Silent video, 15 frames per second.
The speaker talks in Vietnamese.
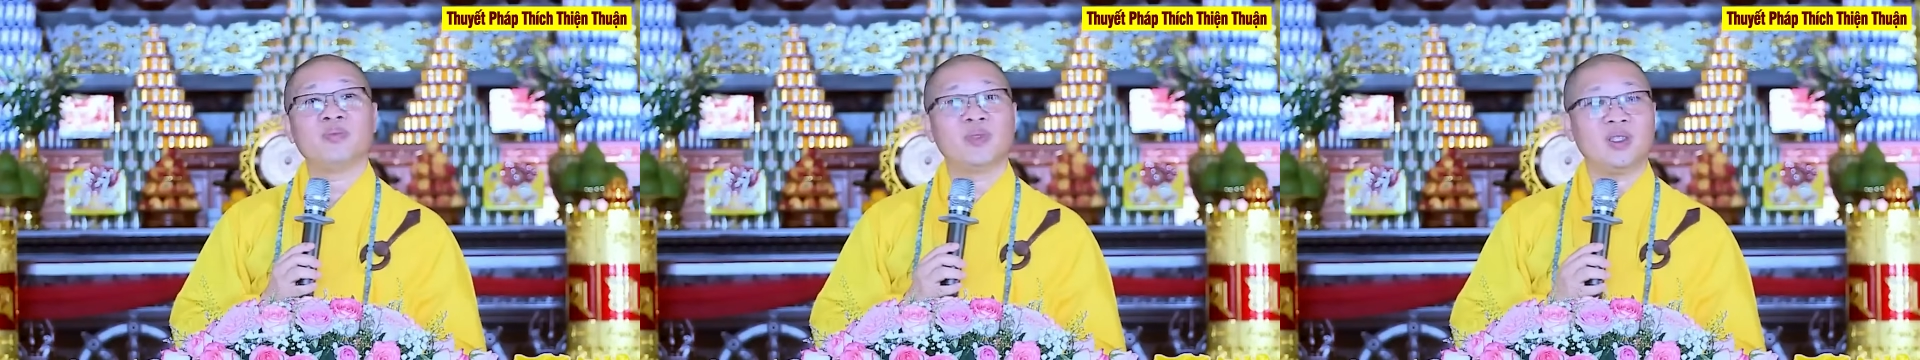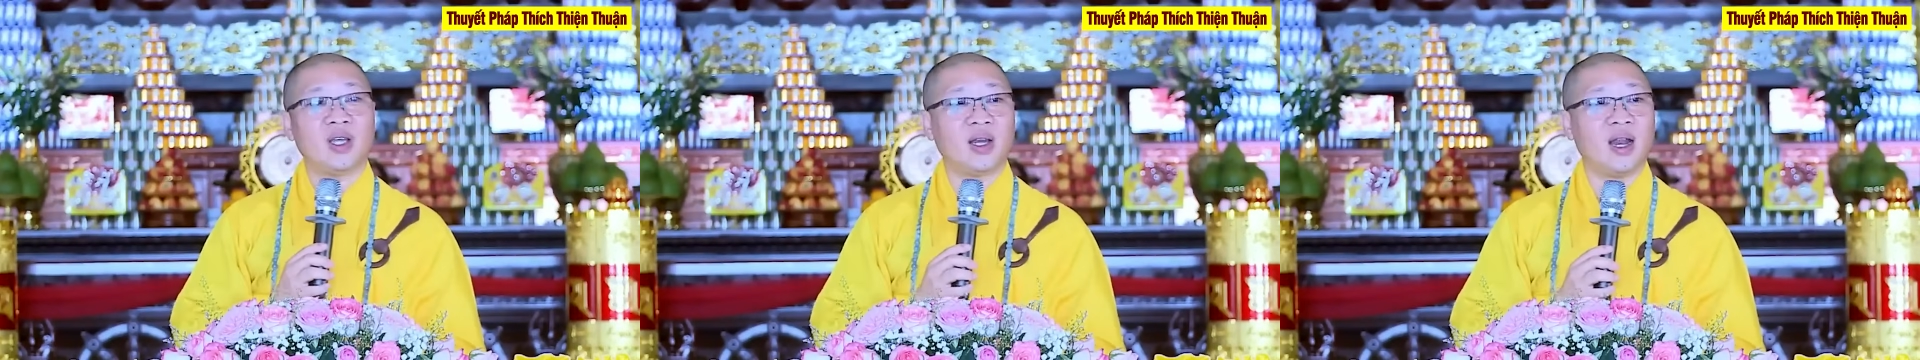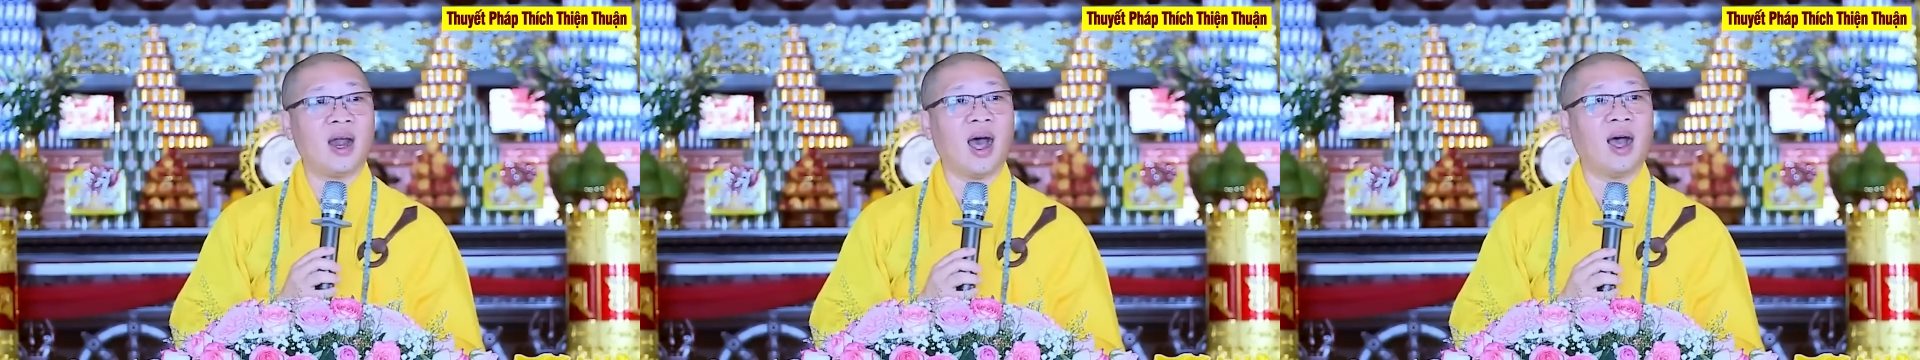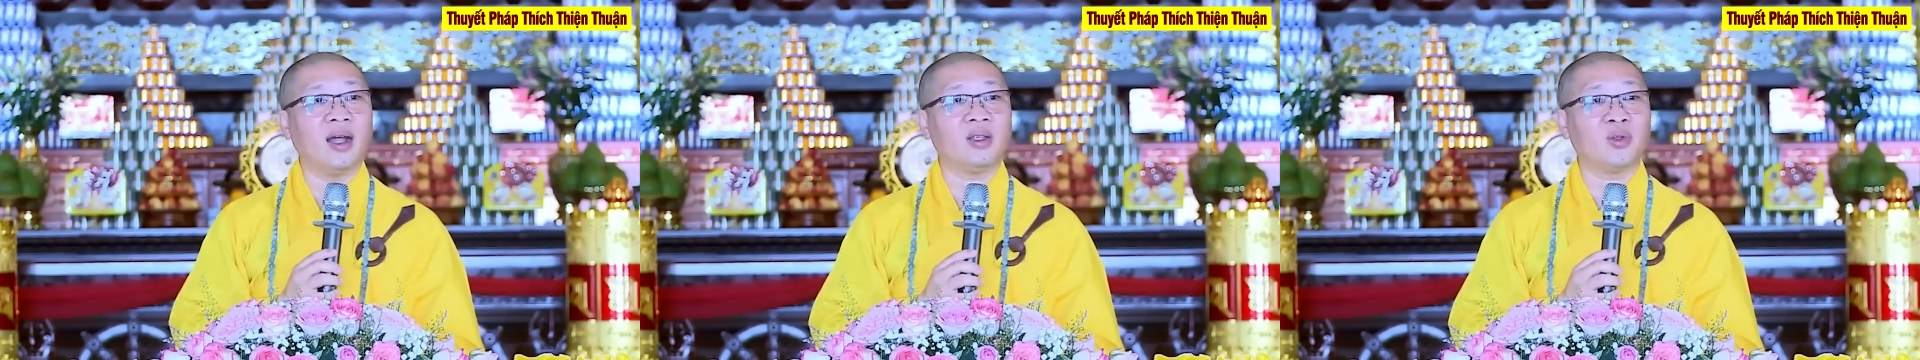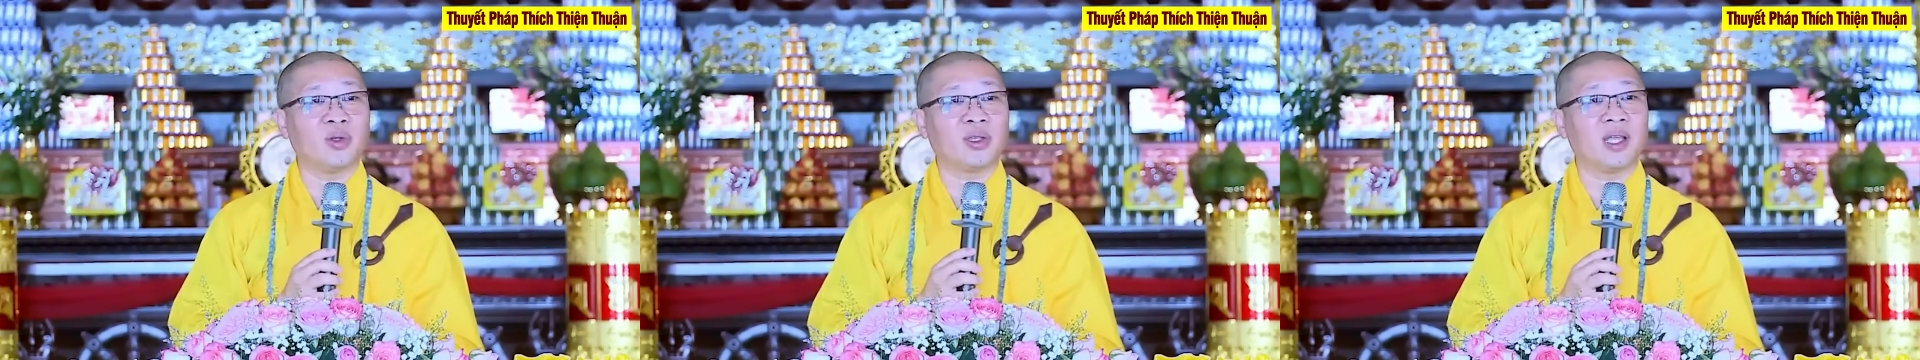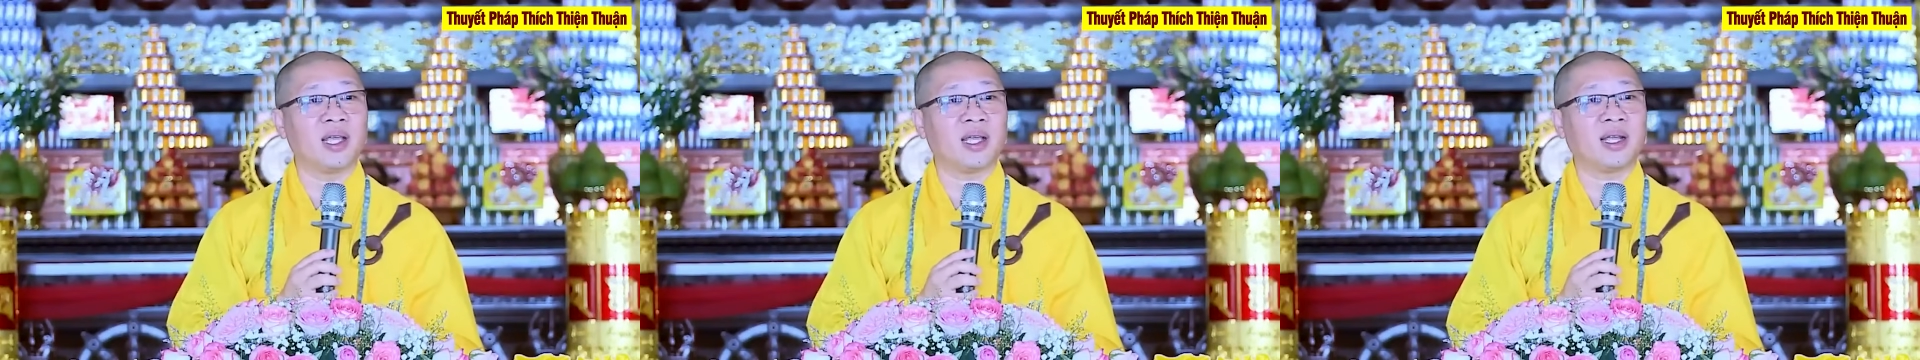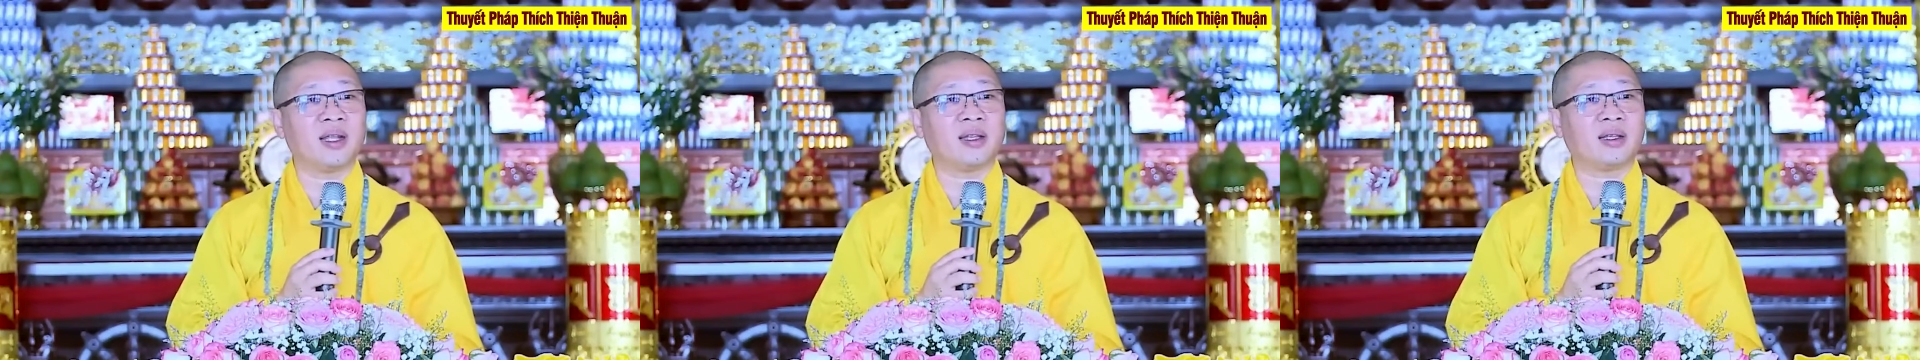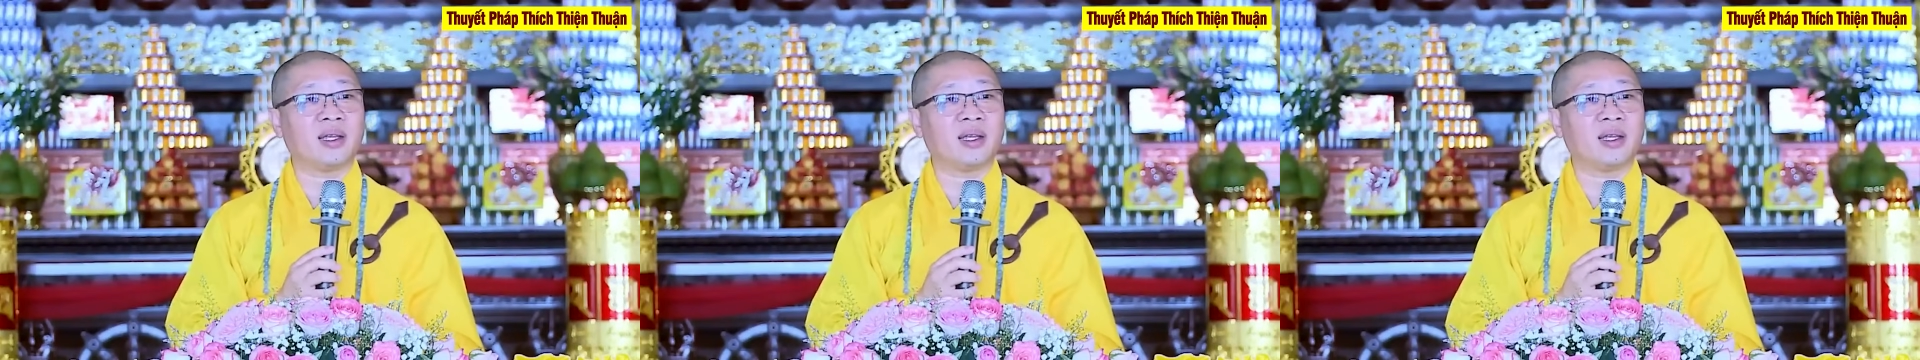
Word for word: Cho nên hỏi chuyện gì cái ta